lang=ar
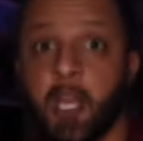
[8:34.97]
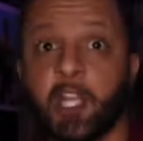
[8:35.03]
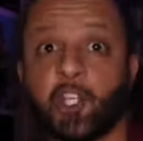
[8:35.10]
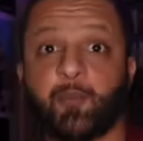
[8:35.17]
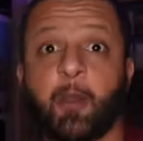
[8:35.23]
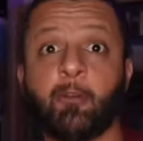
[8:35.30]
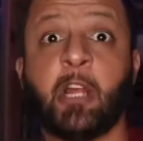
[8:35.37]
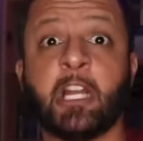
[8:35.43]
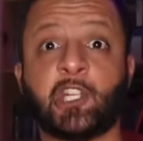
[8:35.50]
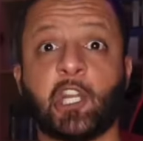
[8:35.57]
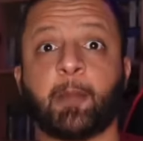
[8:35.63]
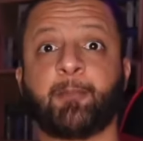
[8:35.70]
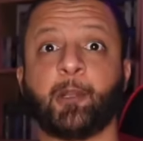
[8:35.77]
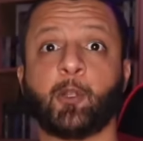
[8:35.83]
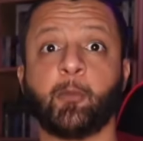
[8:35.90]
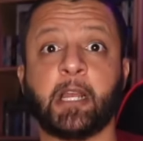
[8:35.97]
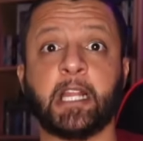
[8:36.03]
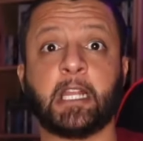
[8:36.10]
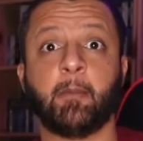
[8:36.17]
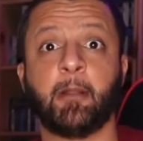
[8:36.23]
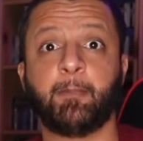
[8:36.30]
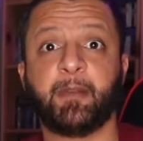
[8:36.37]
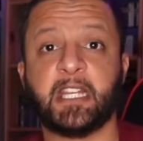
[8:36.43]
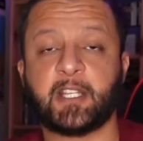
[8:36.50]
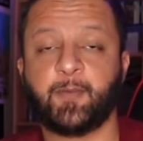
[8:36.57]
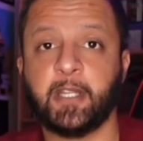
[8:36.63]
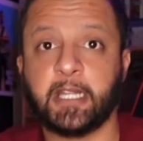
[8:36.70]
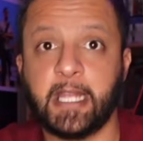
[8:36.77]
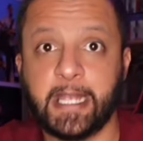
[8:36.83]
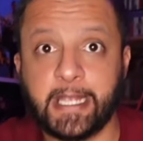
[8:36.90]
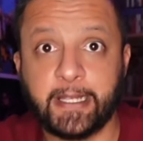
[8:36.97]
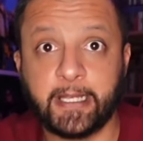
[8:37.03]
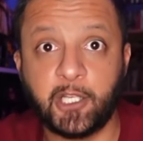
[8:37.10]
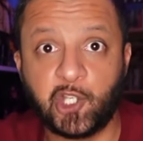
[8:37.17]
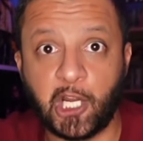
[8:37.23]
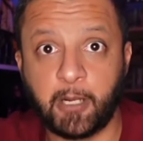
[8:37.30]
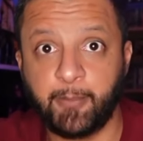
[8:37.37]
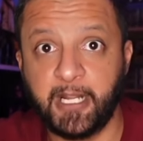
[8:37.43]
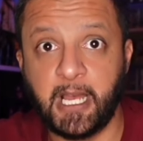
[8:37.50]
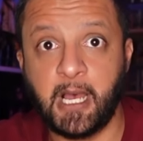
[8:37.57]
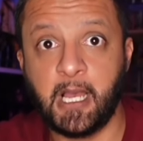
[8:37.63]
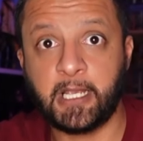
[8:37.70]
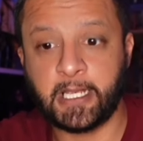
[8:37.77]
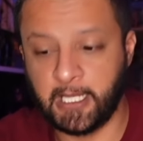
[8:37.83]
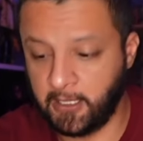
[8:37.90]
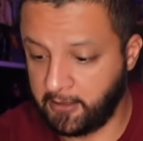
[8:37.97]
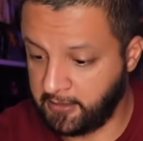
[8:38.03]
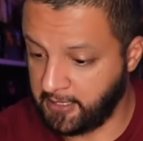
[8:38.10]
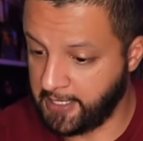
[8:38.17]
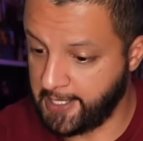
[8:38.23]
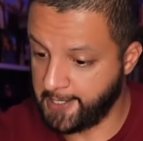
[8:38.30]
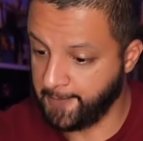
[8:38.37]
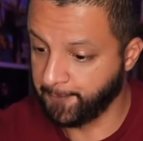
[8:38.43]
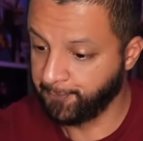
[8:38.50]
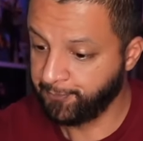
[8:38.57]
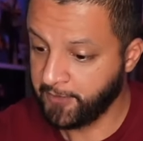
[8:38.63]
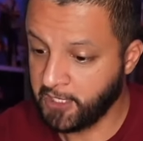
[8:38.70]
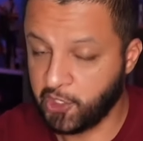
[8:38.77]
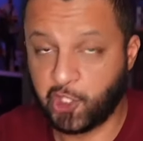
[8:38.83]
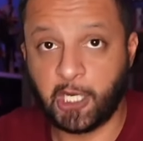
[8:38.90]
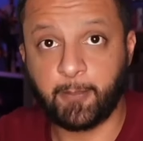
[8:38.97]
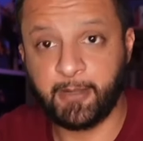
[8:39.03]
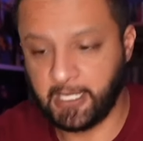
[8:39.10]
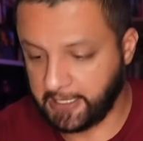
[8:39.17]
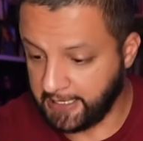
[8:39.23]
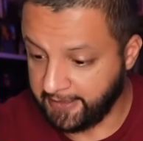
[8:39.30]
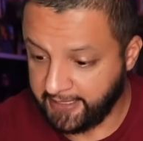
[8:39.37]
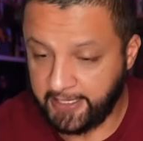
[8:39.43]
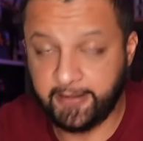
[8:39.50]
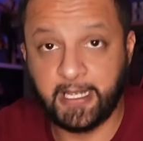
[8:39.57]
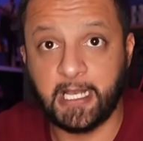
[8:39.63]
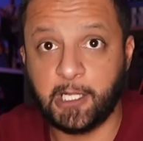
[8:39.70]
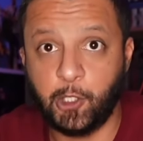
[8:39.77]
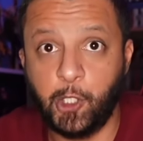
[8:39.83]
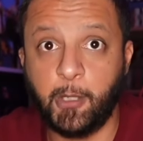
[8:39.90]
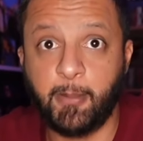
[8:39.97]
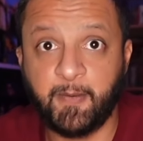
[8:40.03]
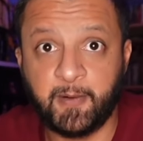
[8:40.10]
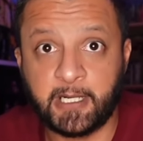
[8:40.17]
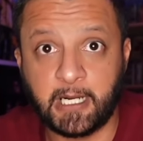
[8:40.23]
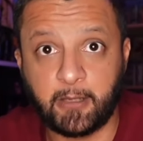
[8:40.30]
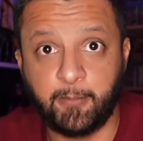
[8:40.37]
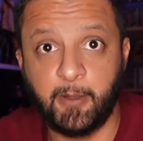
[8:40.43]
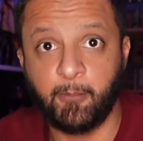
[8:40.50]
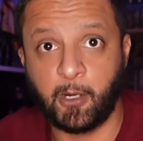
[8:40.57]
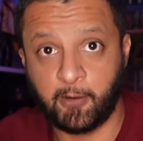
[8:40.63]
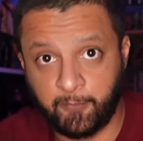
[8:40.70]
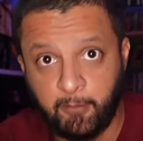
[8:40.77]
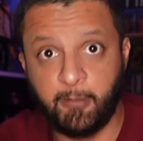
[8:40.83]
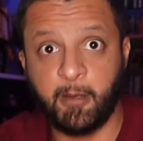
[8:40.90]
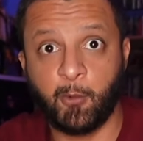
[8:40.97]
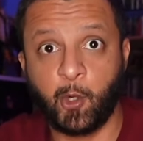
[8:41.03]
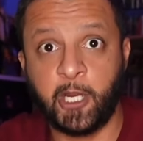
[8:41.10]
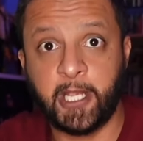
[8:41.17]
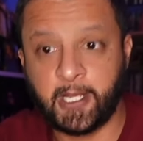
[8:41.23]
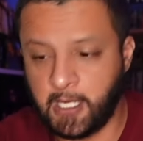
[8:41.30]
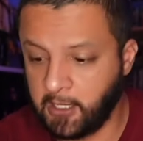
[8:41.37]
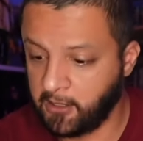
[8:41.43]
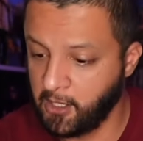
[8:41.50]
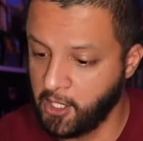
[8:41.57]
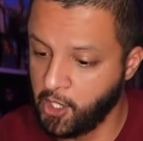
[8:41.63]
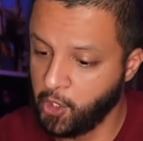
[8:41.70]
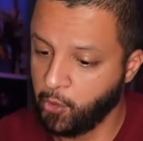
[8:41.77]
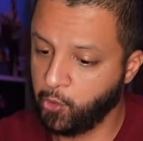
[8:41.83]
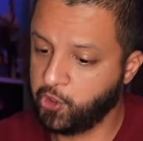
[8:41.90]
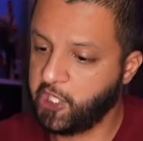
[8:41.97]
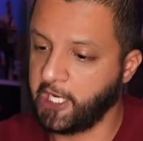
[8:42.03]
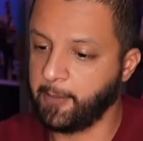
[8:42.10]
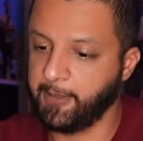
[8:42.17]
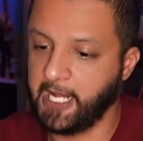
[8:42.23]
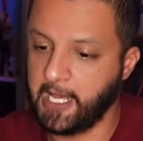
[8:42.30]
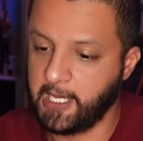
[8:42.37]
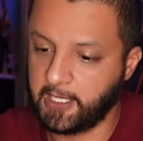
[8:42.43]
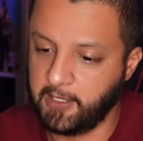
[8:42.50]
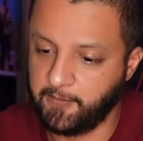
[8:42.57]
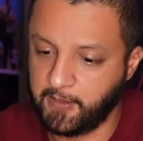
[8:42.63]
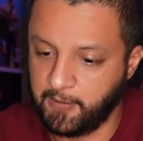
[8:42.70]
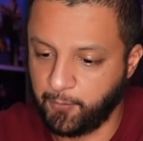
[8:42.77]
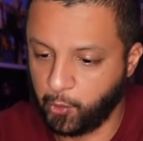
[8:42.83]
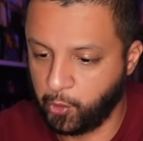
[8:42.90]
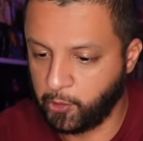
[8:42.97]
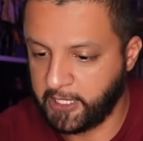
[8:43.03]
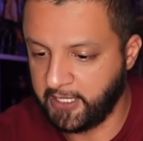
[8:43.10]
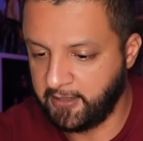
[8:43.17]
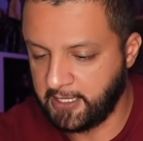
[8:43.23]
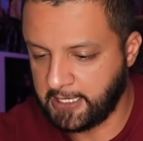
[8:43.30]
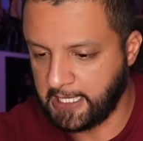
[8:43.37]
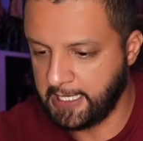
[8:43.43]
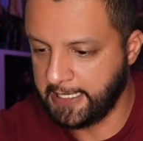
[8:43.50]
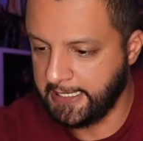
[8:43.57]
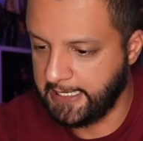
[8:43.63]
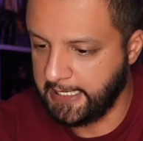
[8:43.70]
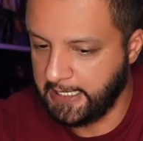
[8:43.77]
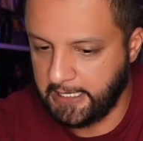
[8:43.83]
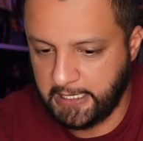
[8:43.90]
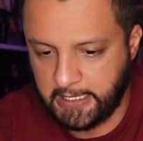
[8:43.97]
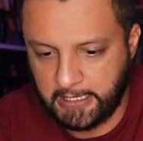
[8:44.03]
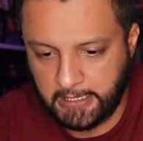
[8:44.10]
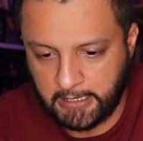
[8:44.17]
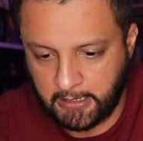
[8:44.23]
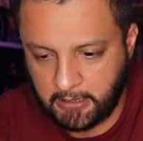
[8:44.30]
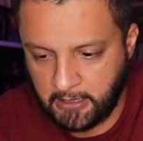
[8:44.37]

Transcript: شوفوا نهار جربت لكم غير كيما البي اس فيتا يا اخي كي جربناها كانت جربنا كانت عندي هذه اللعبه في الكارت ميمور في الميموري كارد وجربناها كيف كيف ودوكاتيك تيك هايليك